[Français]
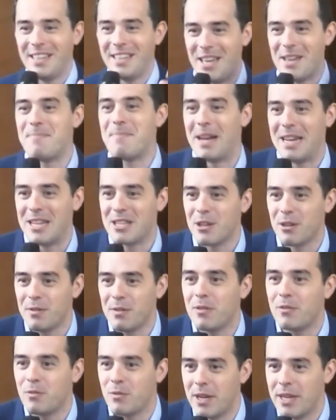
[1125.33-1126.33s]
et pas les
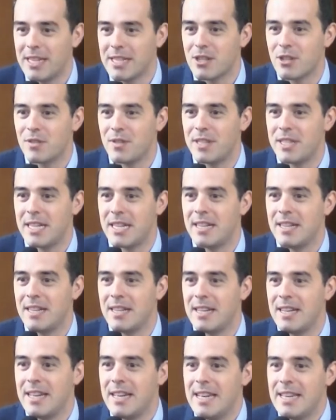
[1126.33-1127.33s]
enfants. Vous voyez ce que je veux dire
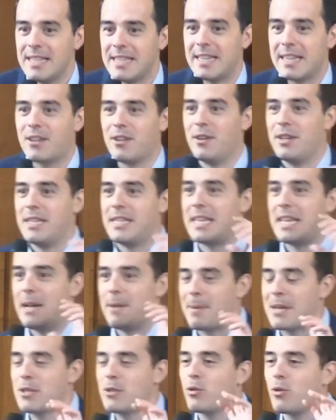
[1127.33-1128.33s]
C'est qu'ils aient
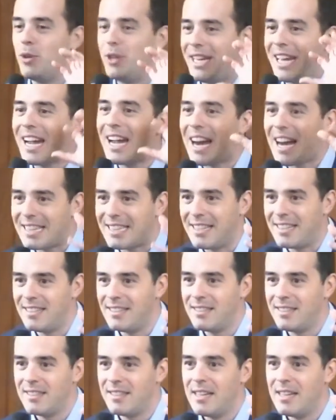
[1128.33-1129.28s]
l'impression qu'on est radin.